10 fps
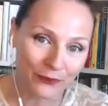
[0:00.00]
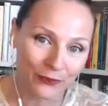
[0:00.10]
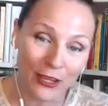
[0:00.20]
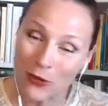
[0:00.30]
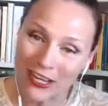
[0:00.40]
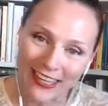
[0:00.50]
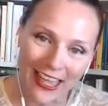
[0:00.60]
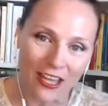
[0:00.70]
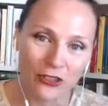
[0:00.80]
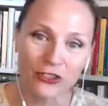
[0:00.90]
da qualche
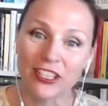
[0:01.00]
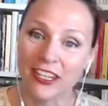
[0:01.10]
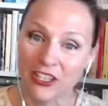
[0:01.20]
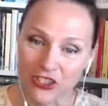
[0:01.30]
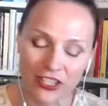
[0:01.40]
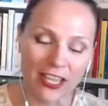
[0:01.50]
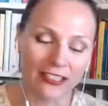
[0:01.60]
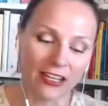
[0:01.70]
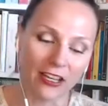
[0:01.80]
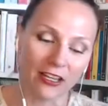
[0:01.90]
anno della CDA
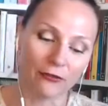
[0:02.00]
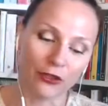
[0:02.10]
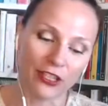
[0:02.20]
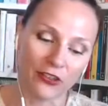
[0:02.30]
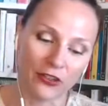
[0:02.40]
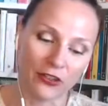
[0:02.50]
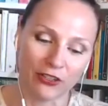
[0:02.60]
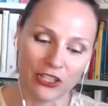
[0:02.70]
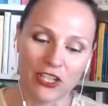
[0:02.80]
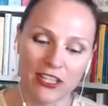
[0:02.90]
della Fondazione
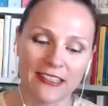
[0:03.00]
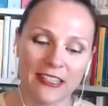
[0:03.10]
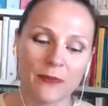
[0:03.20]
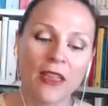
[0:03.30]
Franceschi.